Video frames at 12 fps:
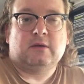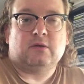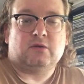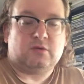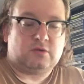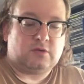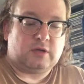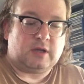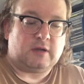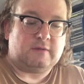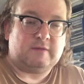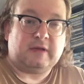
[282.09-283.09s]
Und
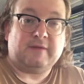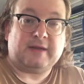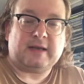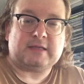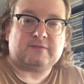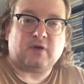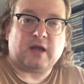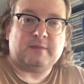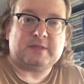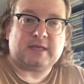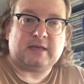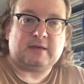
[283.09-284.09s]
ja, ihr werdet es vor
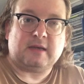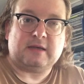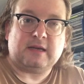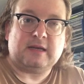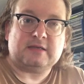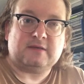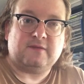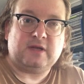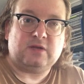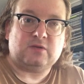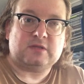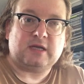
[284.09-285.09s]
allem sehen an den nächsten
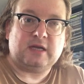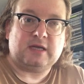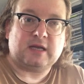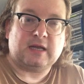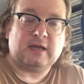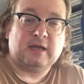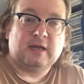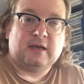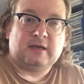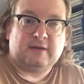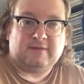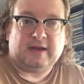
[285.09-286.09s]
Videos, die ich drehe.
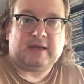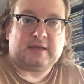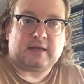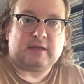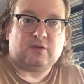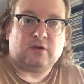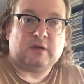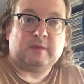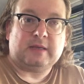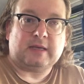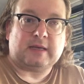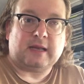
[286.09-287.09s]
Die werde ich dann natürlich
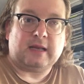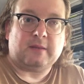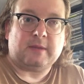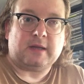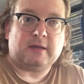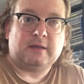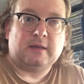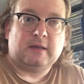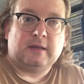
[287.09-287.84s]
mit der Dreier machen.